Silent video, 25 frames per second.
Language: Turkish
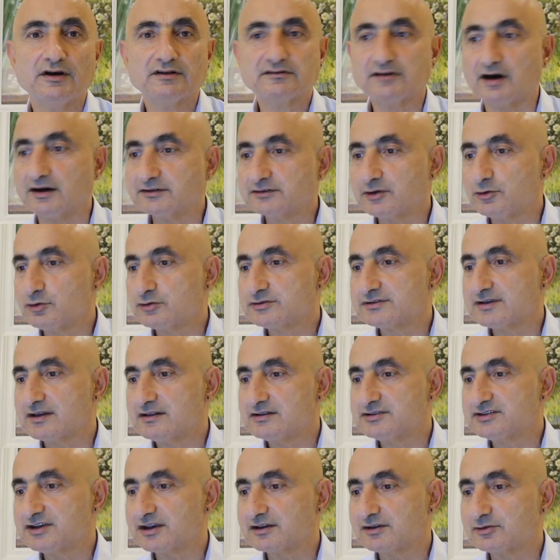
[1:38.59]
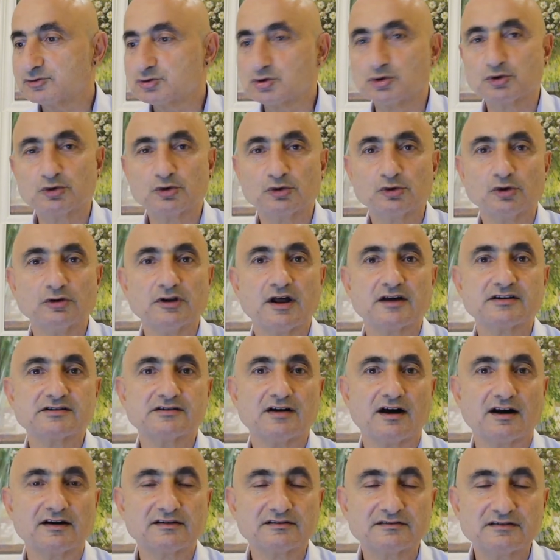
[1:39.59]
Daha da yükselecek. Çünkü dolar
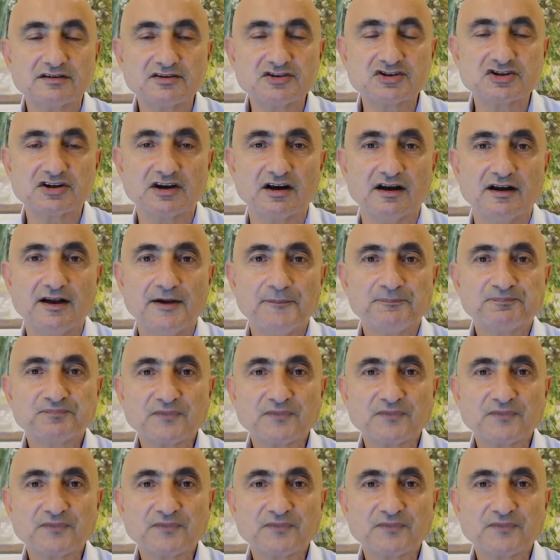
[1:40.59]
arttıkça